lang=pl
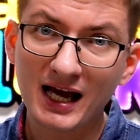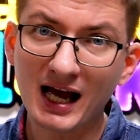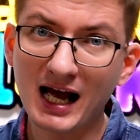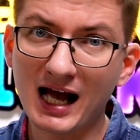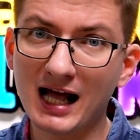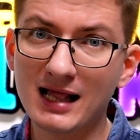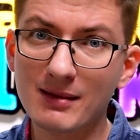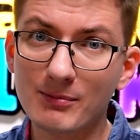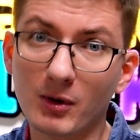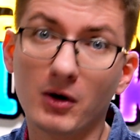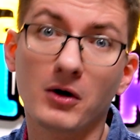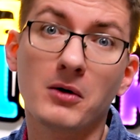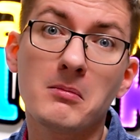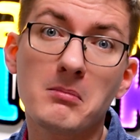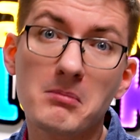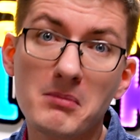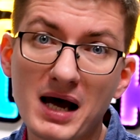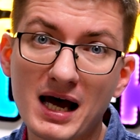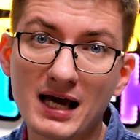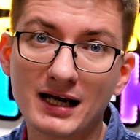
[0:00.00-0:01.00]

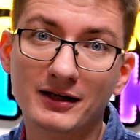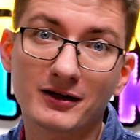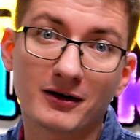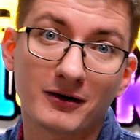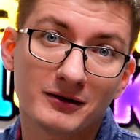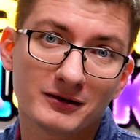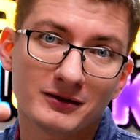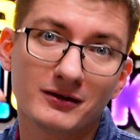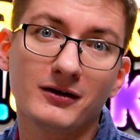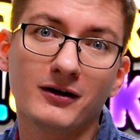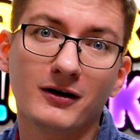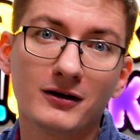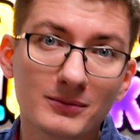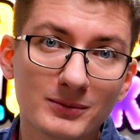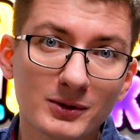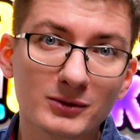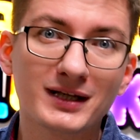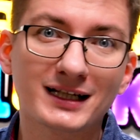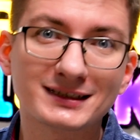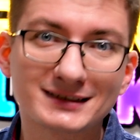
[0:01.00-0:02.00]
albo Mario. No, on
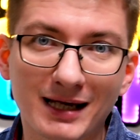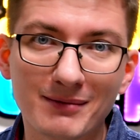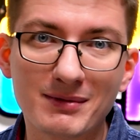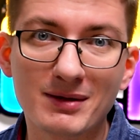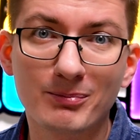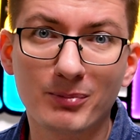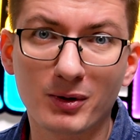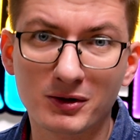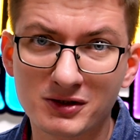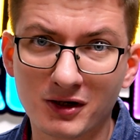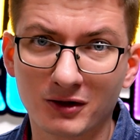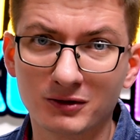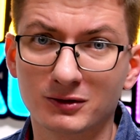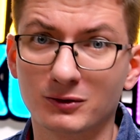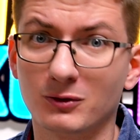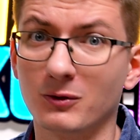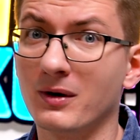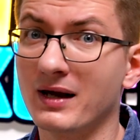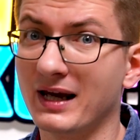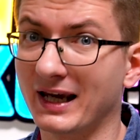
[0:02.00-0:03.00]
był na samym
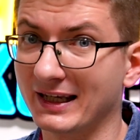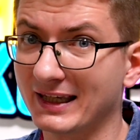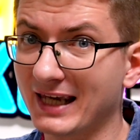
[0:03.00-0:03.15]
początku.